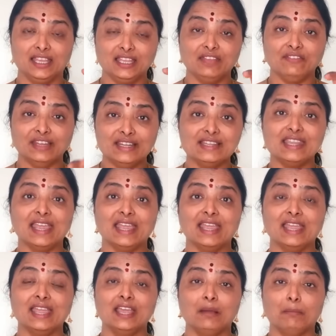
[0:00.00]
ఇది వింటే
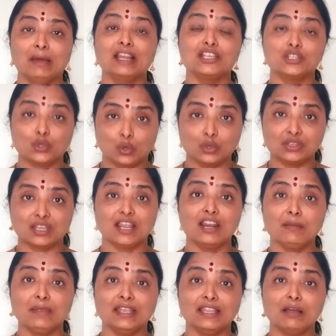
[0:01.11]
మన స్తోత్రాల
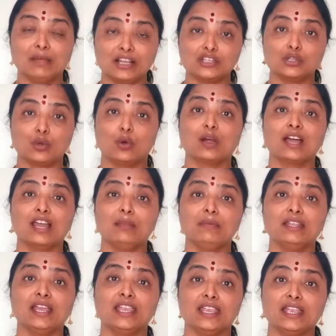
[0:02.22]
మీద మన శ్లోకాల
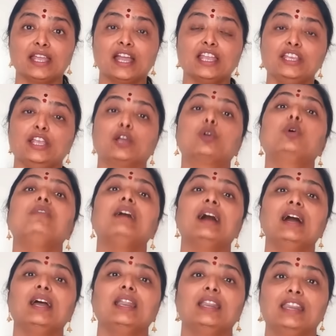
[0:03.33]
మీద ఇంకా ఎక్కువ
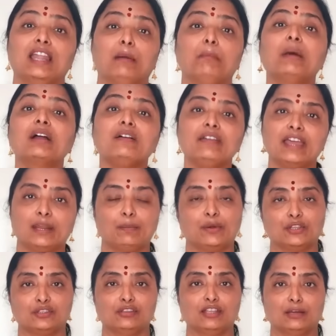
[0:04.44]
నమ్మకం
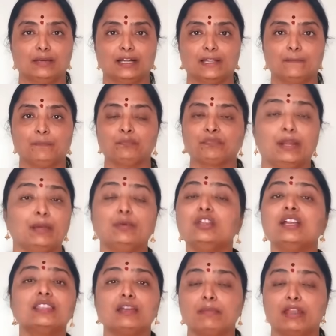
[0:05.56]
ఏర్పడుతుంది అనమాట
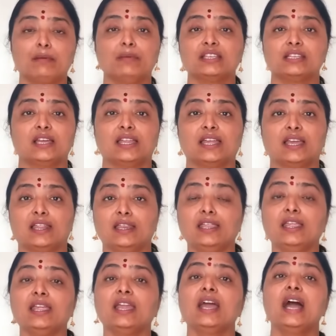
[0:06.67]
ప్రభుదత్త బ్రహ్మచారి గారిని
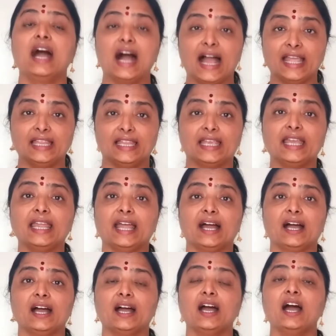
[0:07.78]
ఆయన దగ్గర
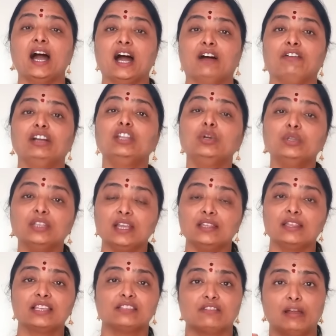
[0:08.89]

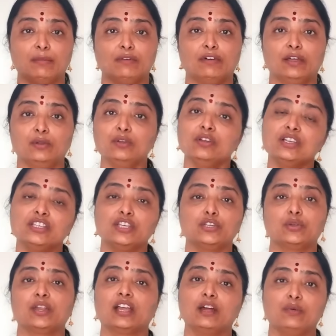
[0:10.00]
అవధూతేంద్ర స్వామి వారు
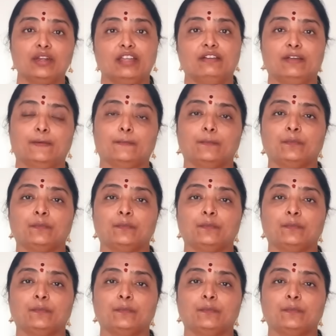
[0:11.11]
శిష్యుడిగా ఉండేవారు